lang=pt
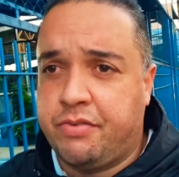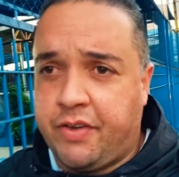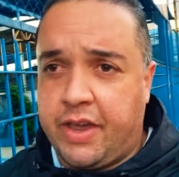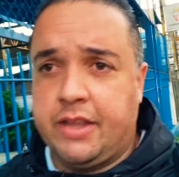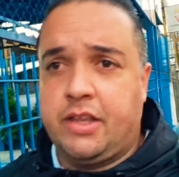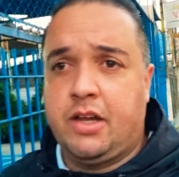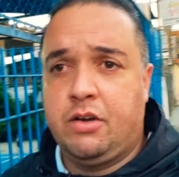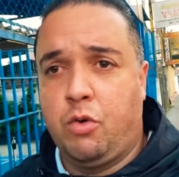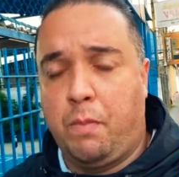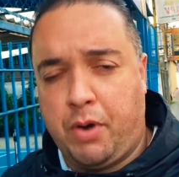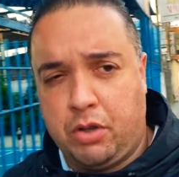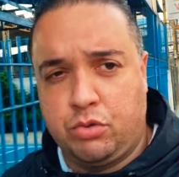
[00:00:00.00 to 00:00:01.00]
Venda
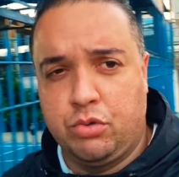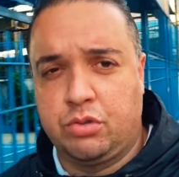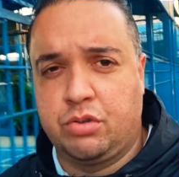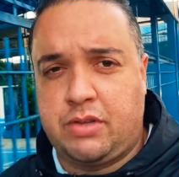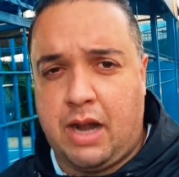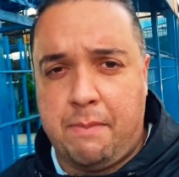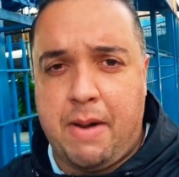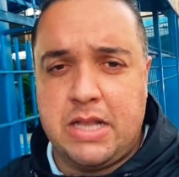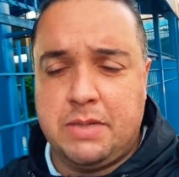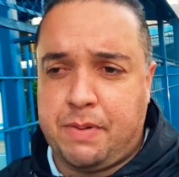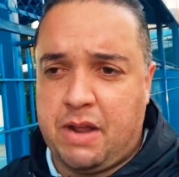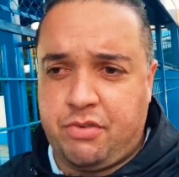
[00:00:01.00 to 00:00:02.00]
o produto,
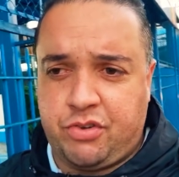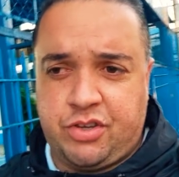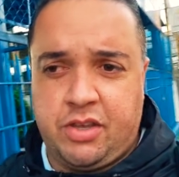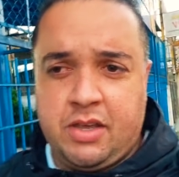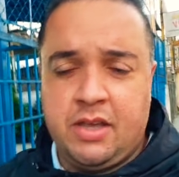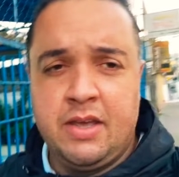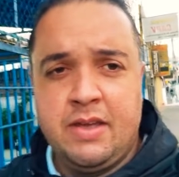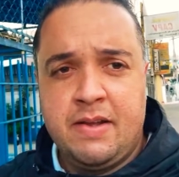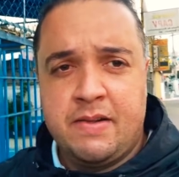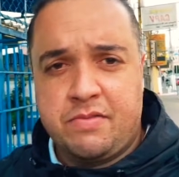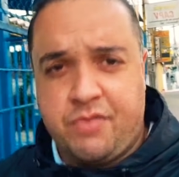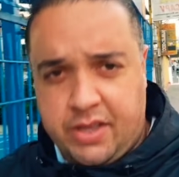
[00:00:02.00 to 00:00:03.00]
trabalhe para você
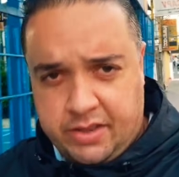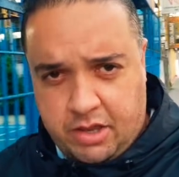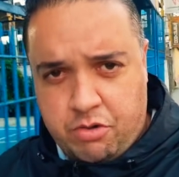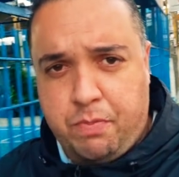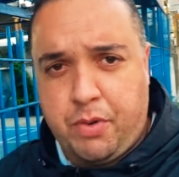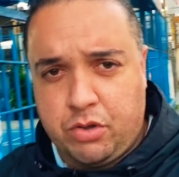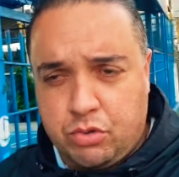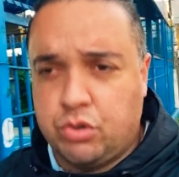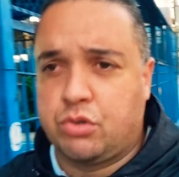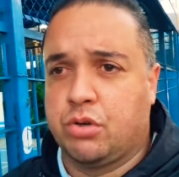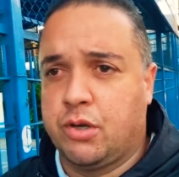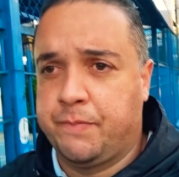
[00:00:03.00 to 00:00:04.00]
vender o
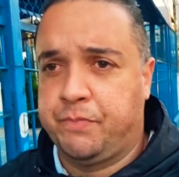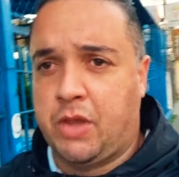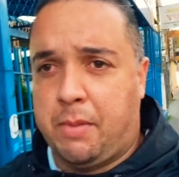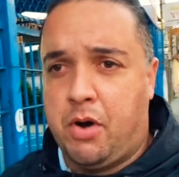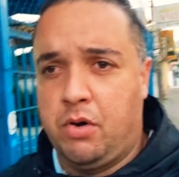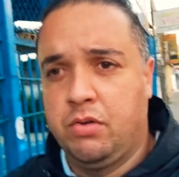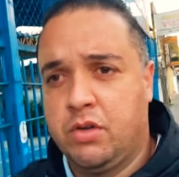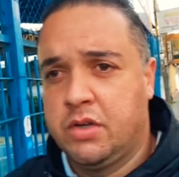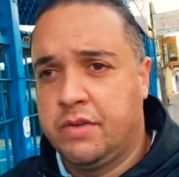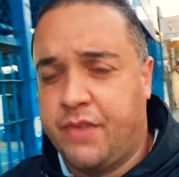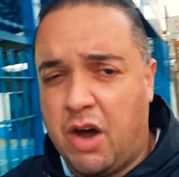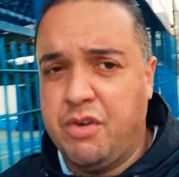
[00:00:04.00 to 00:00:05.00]
produto, tá bom?
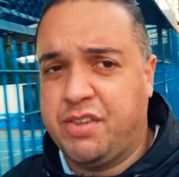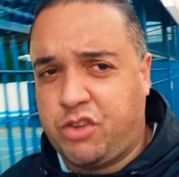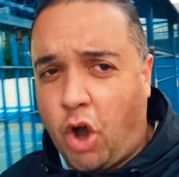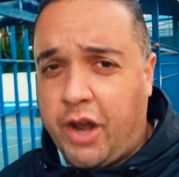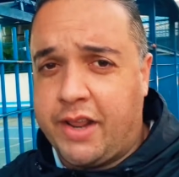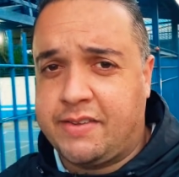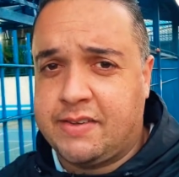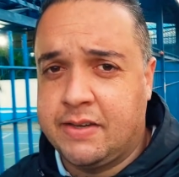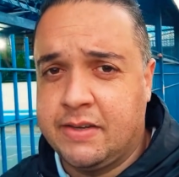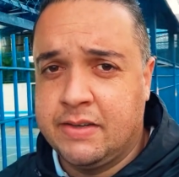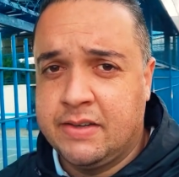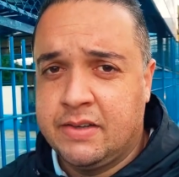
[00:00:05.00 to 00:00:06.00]
Não histórias,
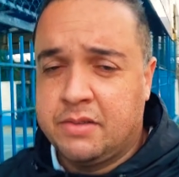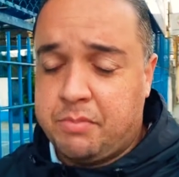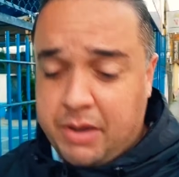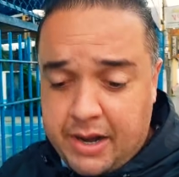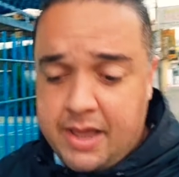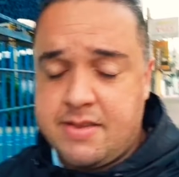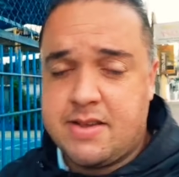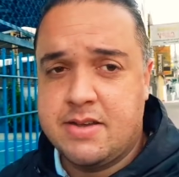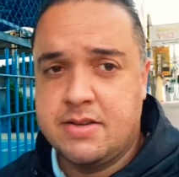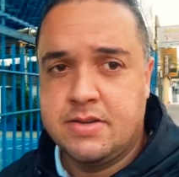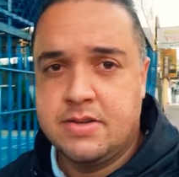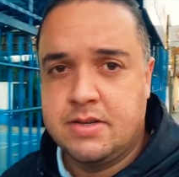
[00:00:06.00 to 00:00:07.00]

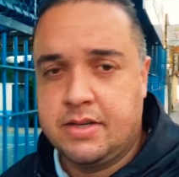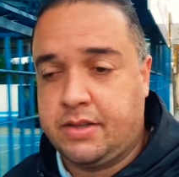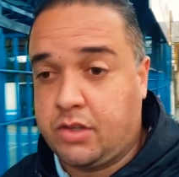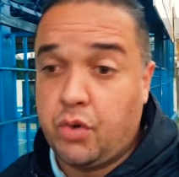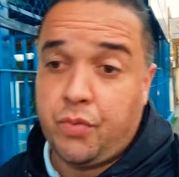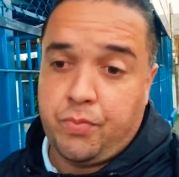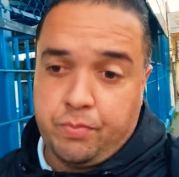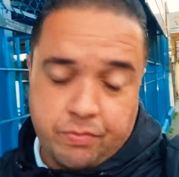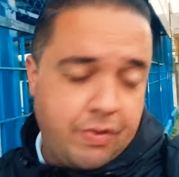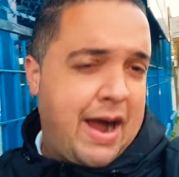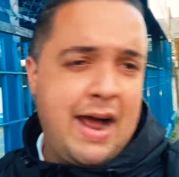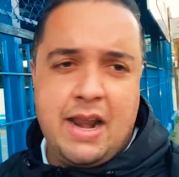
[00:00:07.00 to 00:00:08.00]
beleza? Então
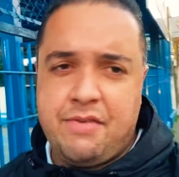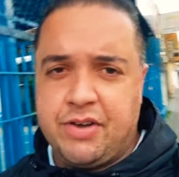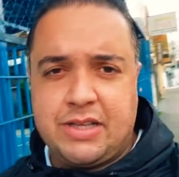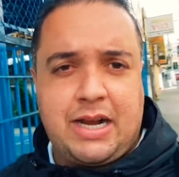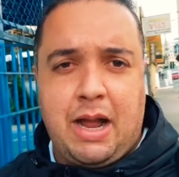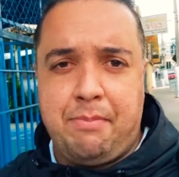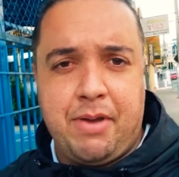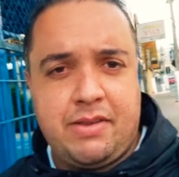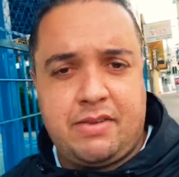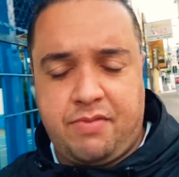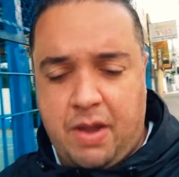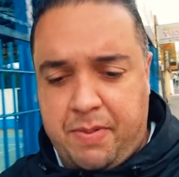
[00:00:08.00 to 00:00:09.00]
vai, levanta a
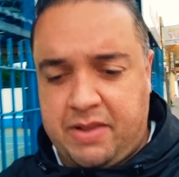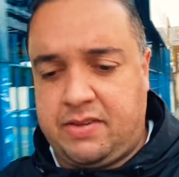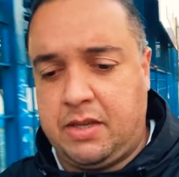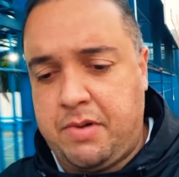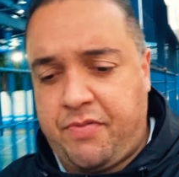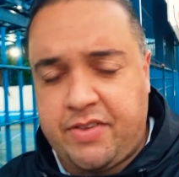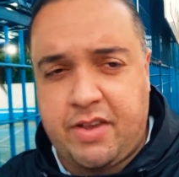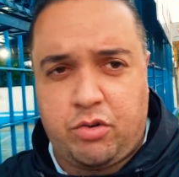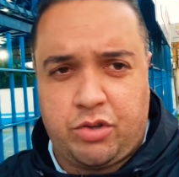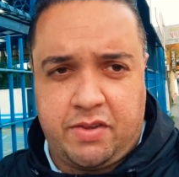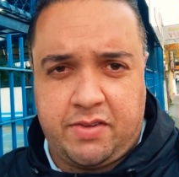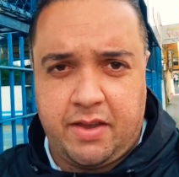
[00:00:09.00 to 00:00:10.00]
cabeça e vai para cima fazer
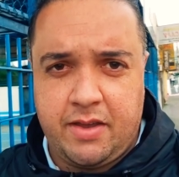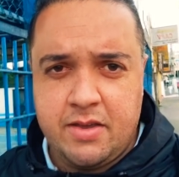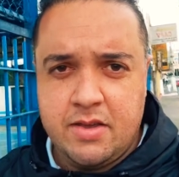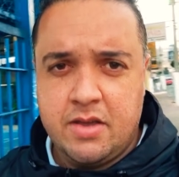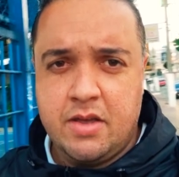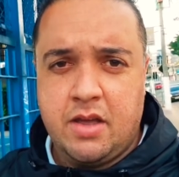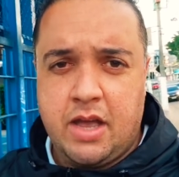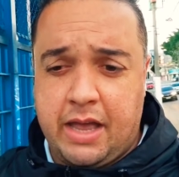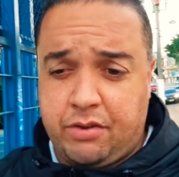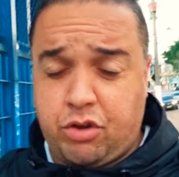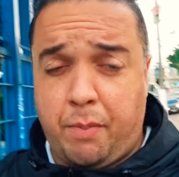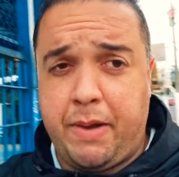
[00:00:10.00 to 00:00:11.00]
acontecer.
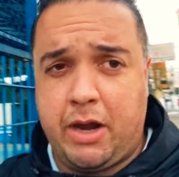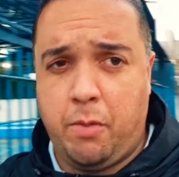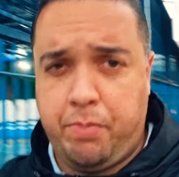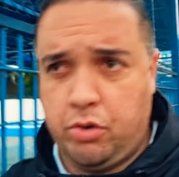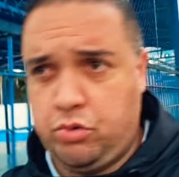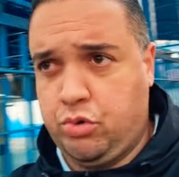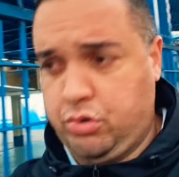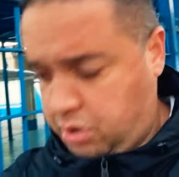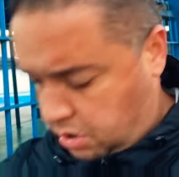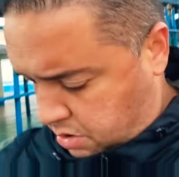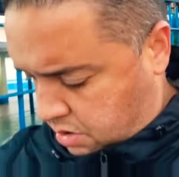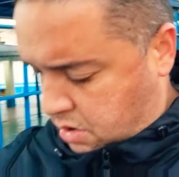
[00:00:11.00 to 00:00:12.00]
É só pegar o produto.